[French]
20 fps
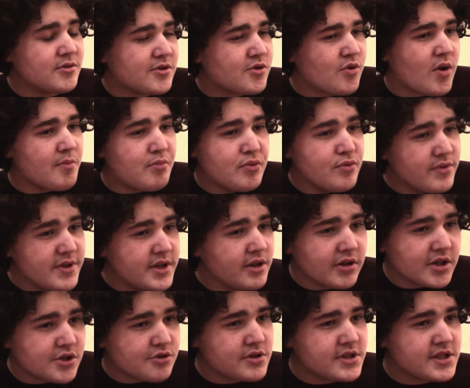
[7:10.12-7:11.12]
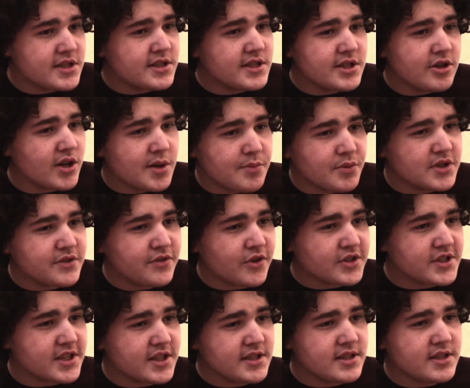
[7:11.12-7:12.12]
je crois plus ni en la justice ni en la police
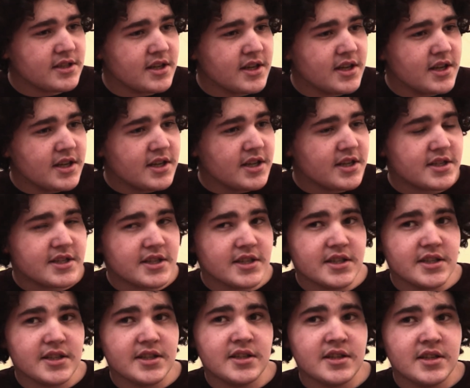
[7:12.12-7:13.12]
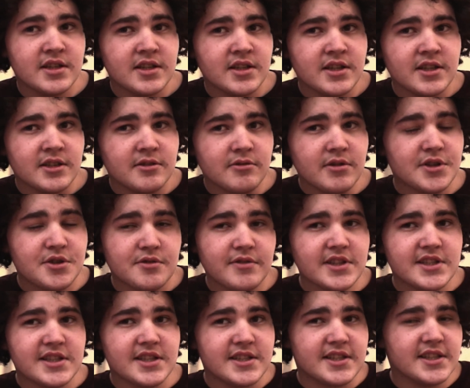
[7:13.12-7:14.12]
française, et que c'est. Ouais, hein. tu vois,
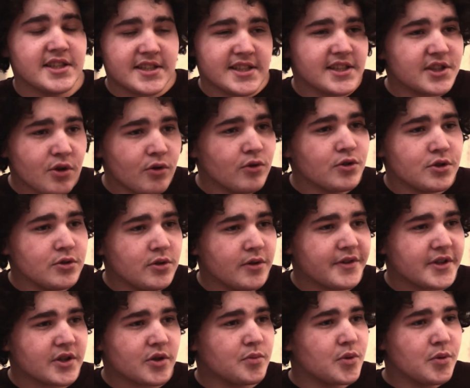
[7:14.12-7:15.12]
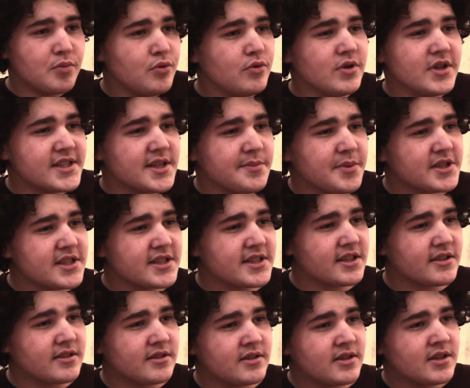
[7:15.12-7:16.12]
c'est trop chaud en fait. On peut plus laisser passer
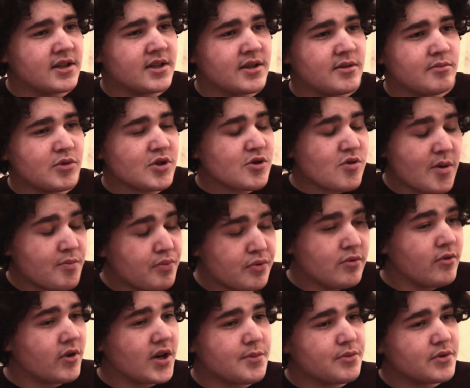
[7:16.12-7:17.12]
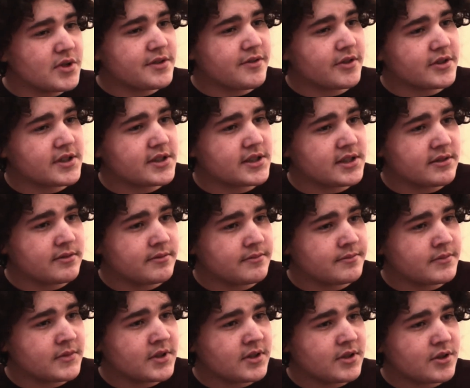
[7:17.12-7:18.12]
Moi je crois plus en la police française. Tu
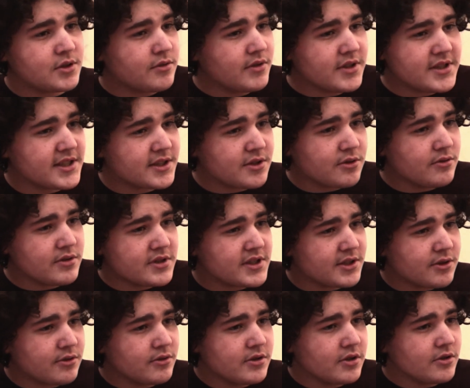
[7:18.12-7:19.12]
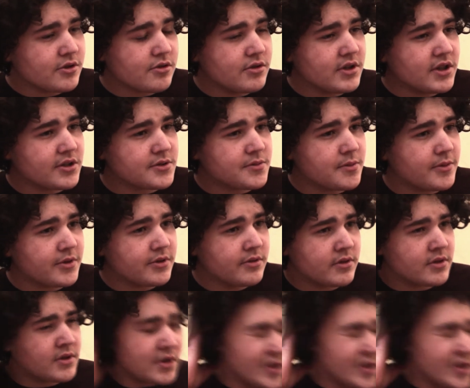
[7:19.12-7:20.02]
vois, c'est trop, c'est trop dangereux là en ce moment. Putain,